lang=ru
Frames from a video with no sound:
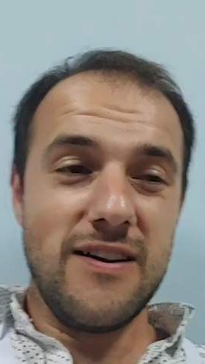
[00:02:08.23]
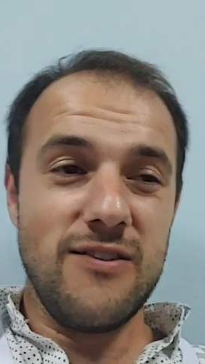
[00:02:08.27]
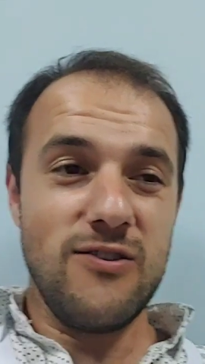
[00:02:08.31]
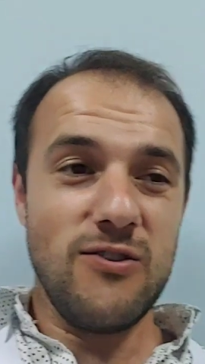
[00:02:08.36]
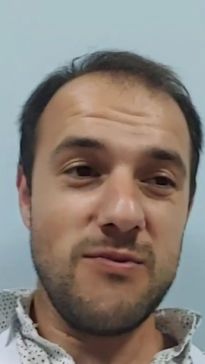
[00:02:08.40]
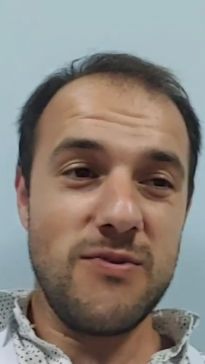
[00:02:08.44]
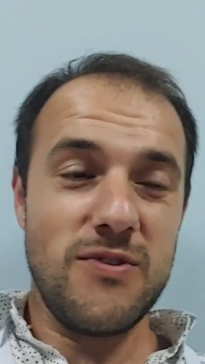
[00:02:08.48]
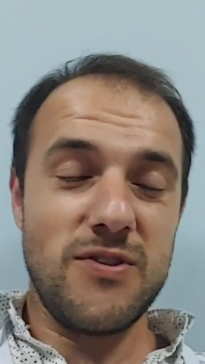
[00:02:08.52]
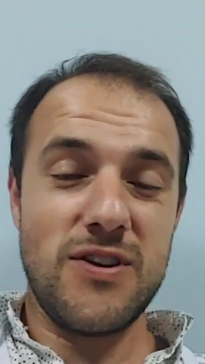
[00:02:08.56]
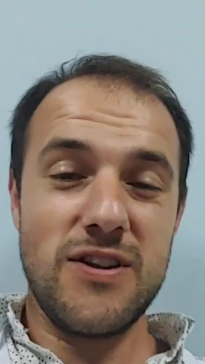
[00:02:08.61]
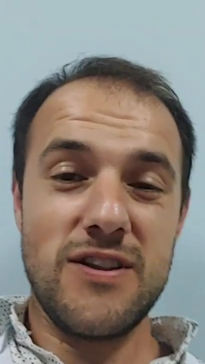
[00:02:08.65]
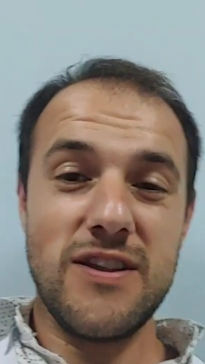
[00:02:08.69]
И
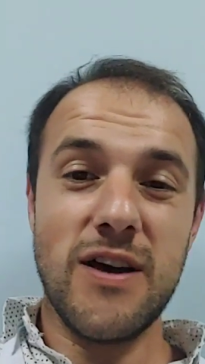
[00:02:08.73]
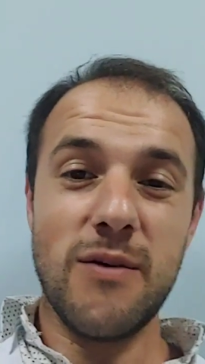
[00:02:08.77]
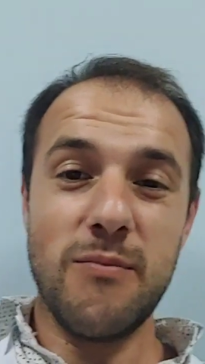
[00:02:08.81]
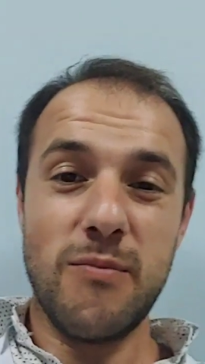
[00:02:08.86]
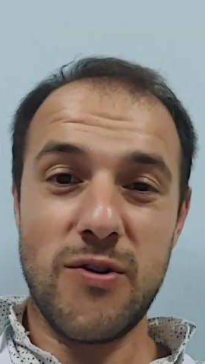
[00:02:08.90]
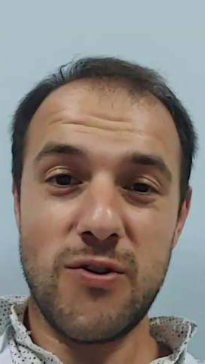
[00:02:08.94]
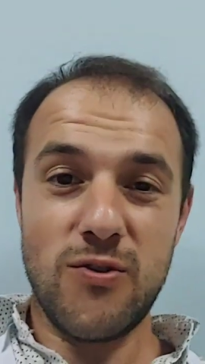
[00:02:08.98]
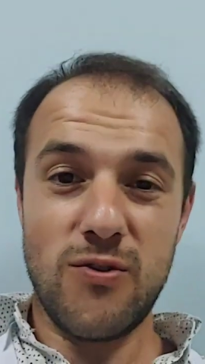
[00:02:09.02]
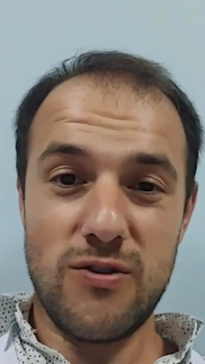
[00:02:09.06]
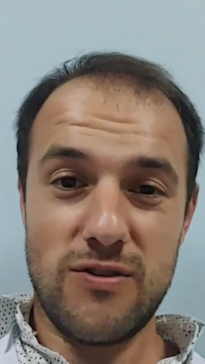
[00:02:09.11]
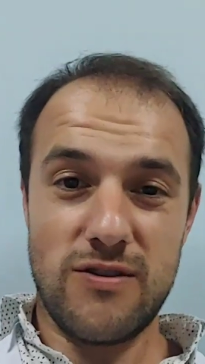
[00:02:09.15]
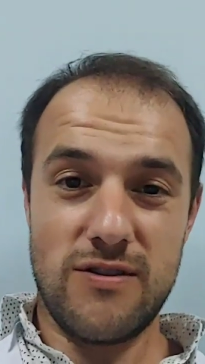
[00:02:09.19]
он мне говорит
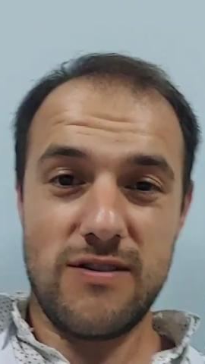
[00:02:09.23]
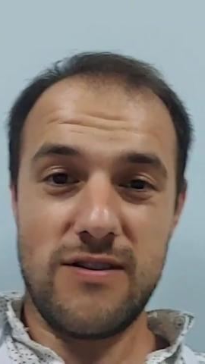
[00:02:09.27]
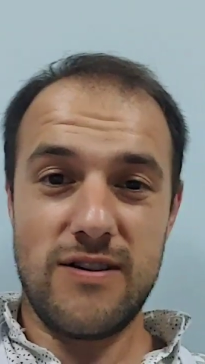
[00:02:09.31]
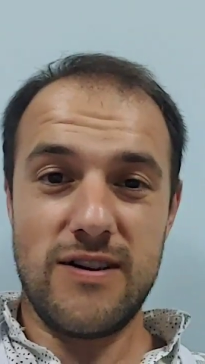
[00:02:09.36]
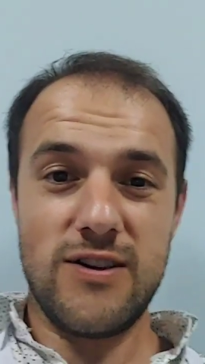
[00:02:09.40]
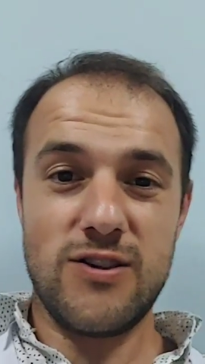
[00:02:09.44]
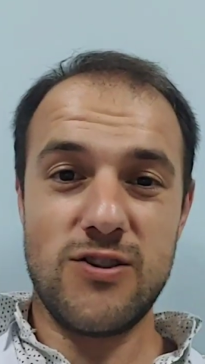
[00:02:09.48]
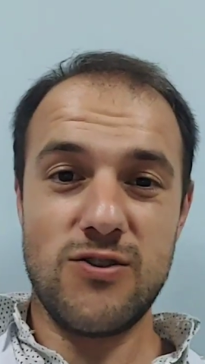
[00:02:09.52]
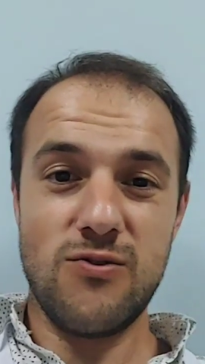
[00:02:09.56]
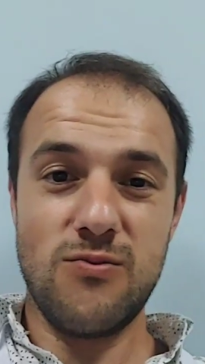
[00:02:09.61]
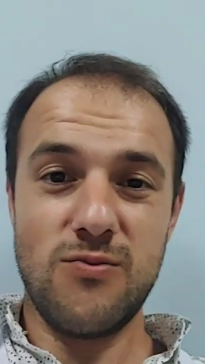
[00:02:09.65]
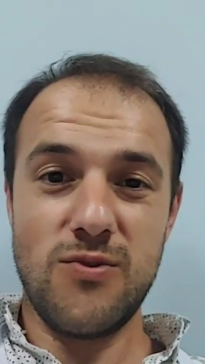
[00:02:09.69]
наоборот,
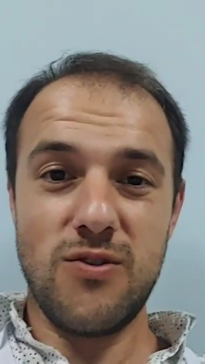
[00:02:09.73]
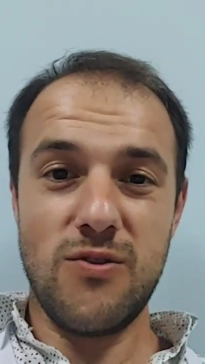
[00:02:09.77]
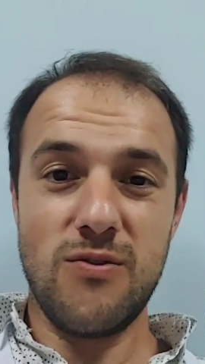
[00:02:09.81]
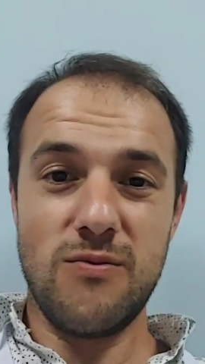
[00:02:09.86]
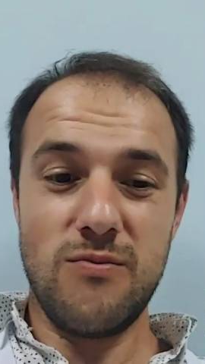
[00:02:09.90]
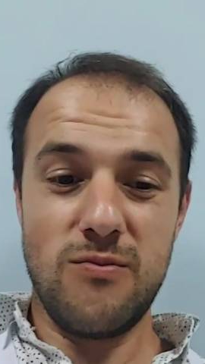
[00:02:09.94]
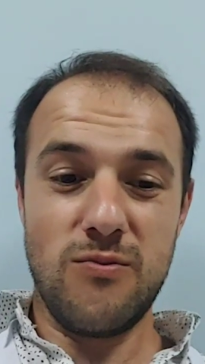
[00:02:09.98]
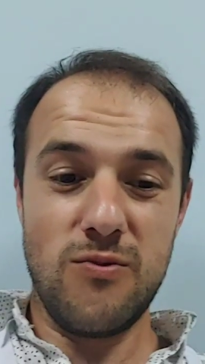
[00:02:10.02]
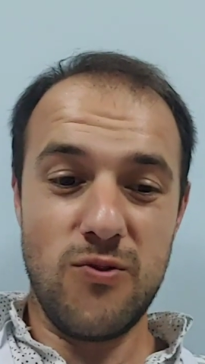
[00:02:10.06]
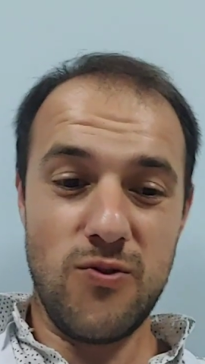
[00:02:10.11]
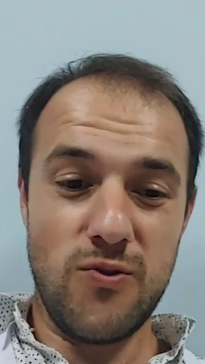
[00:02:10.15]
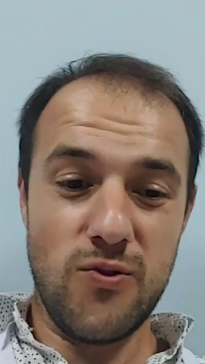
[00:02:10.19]
раньше у, меня,
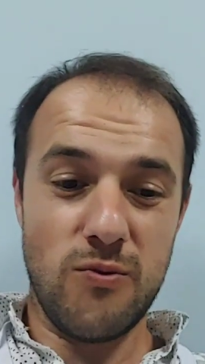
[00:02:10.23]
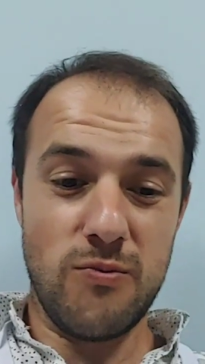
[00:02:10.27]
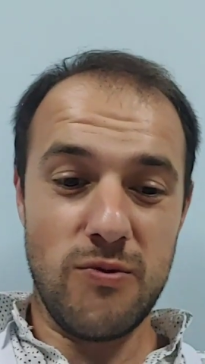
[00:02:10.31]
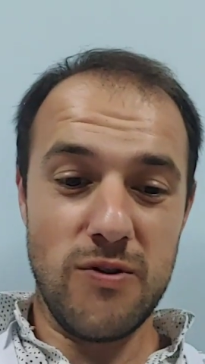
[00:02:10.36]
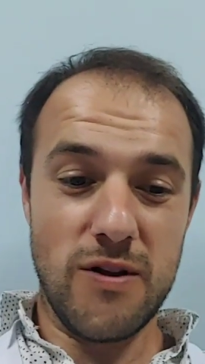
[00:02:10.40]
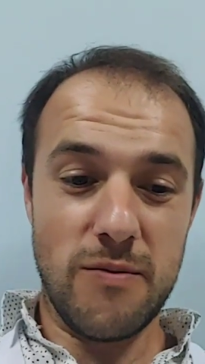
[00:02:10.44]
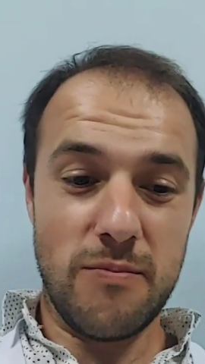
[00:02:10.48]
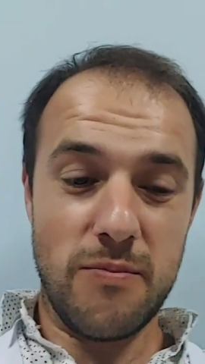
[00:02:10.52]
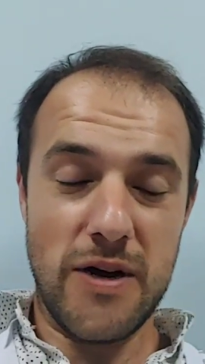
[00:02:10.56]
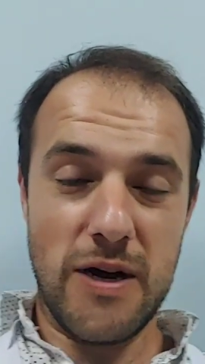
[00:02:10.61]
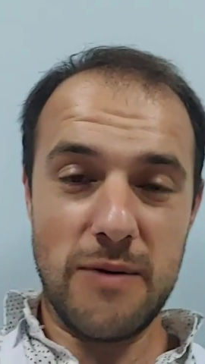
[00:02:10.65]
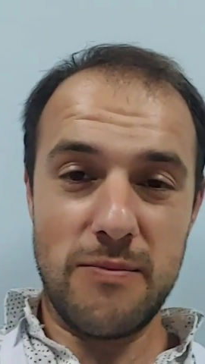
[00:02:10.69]
у него
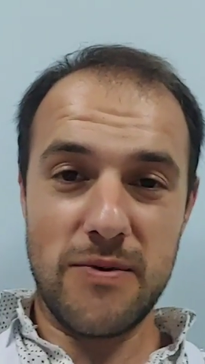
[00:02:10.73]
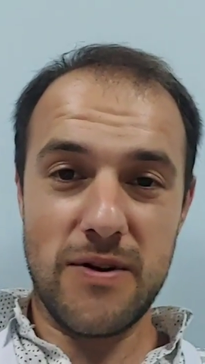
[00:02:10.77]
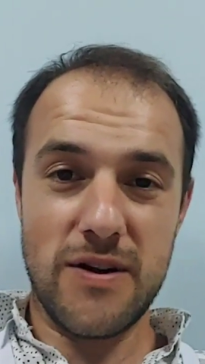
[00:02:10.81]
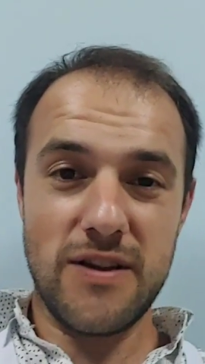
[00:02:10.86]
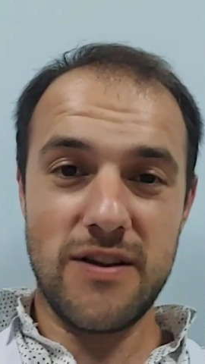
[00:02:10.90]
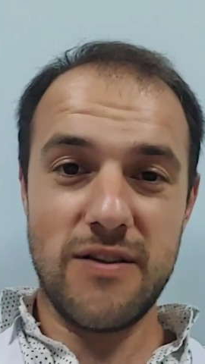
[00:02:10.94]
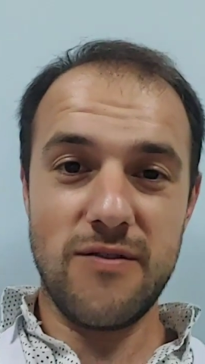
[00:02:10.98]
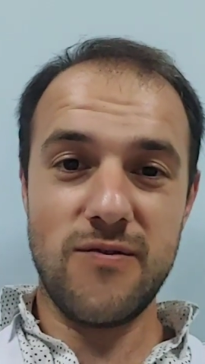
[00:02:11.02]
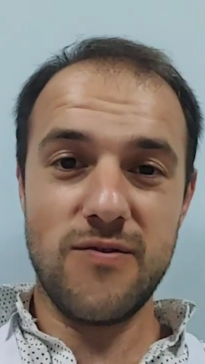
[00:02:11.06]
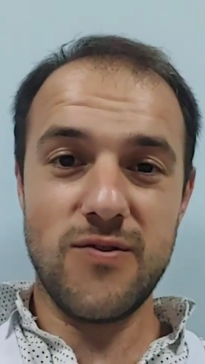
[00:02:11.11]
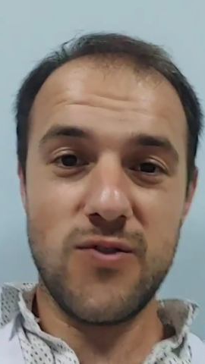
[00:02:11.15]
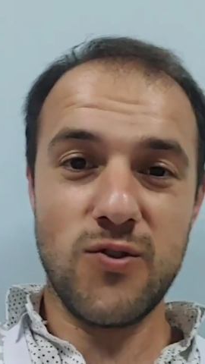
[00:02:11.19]
была папка,
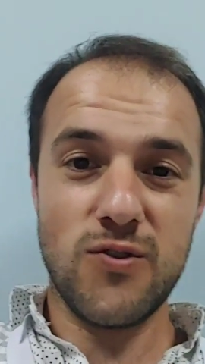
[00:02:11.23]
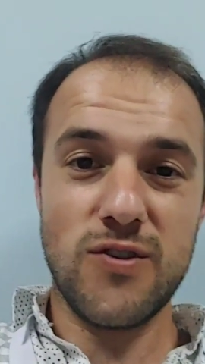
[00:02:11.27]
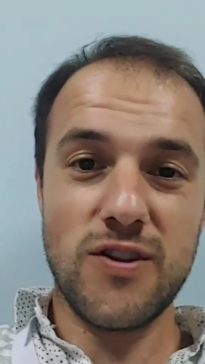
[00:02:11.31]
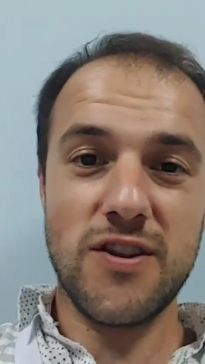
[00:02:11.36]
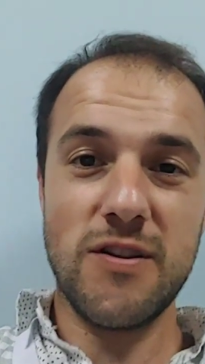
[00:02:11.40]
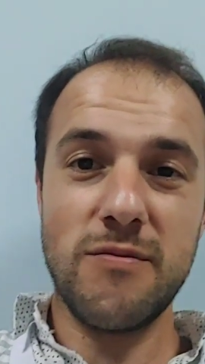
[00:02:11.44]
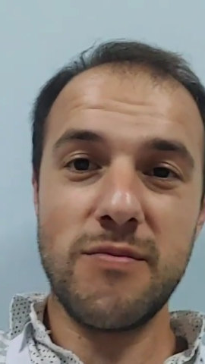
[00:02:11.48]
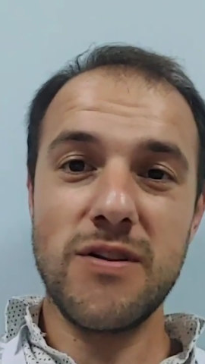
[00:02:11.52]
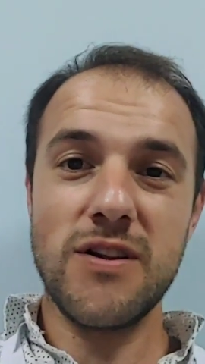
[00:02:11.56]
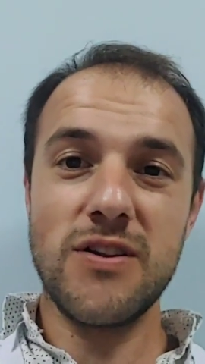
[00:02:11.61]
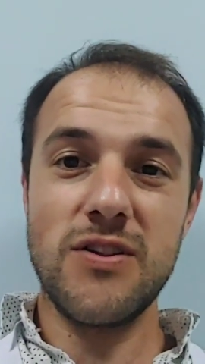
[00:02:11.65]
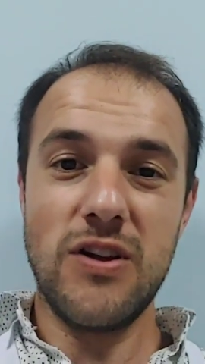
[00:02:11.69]
и все
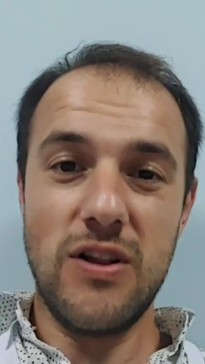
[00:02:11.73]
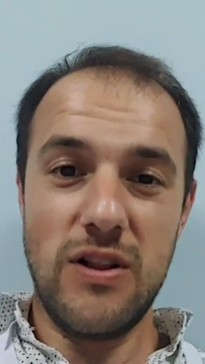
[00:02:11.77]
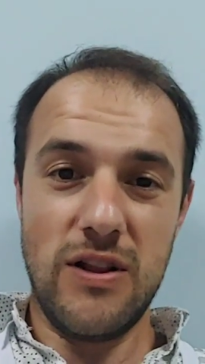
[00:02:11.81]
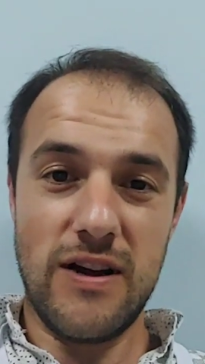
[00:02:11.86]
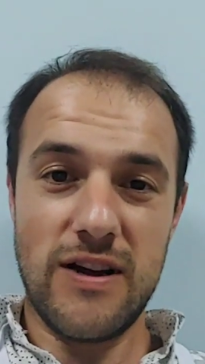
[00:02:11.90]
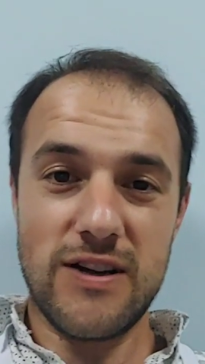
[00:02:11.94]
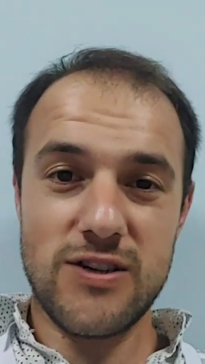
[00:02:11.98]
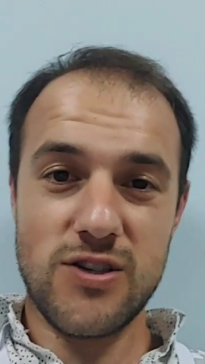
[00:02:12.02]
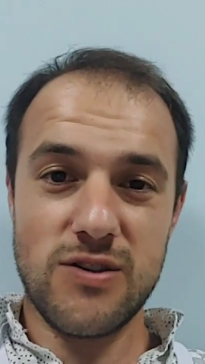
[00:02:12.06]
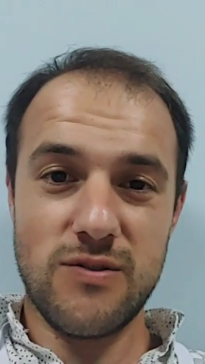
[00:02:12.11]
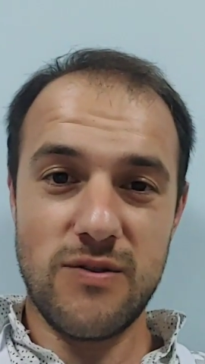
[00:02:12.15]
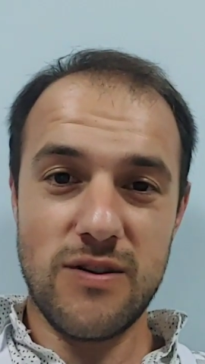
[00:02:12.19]
надо было
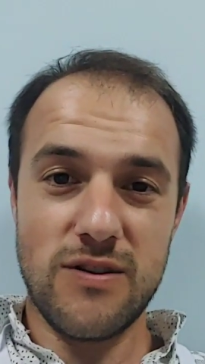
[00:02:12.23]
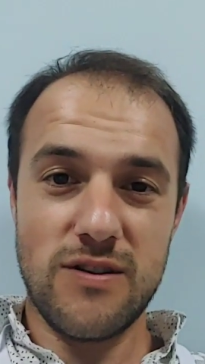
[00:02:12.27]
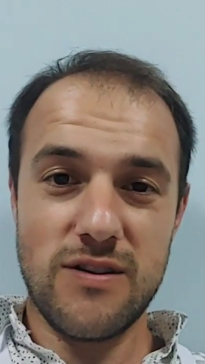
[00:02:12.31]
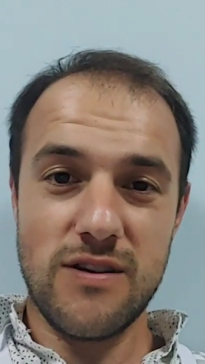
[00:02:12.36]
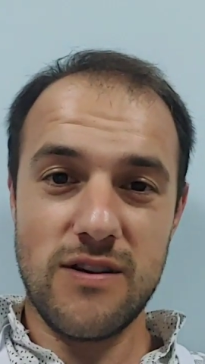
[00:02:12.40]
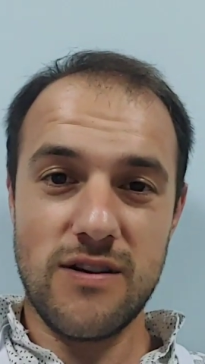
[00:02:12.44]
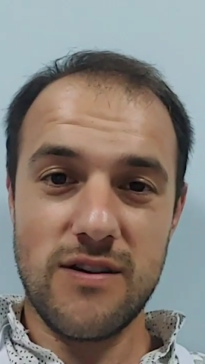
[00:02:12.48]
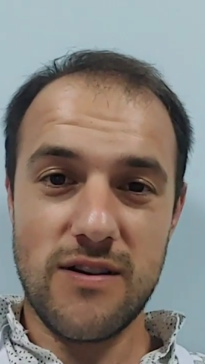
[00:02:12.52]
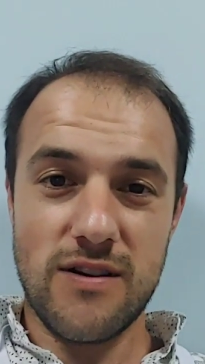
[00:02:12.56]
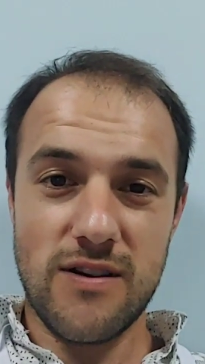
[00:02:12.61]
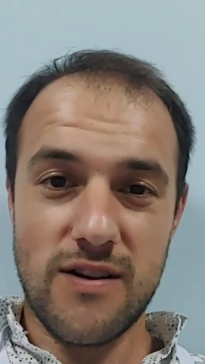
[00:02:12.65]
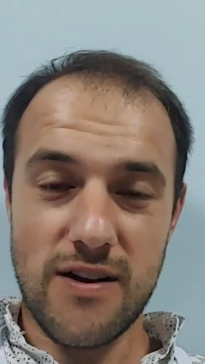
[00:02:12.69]
долаживать,